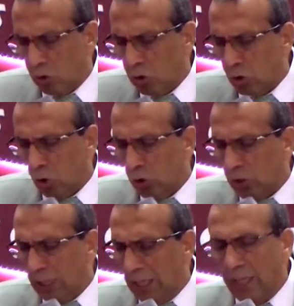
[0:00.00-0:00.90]

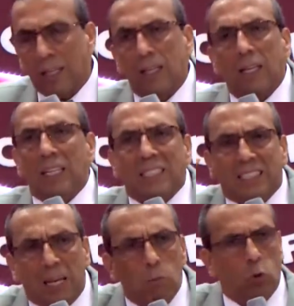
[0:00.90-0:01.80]
donde
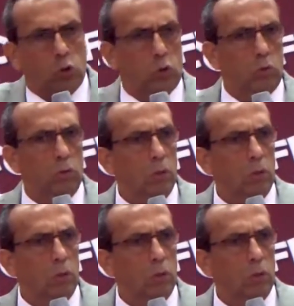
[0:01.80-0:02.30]
estemos.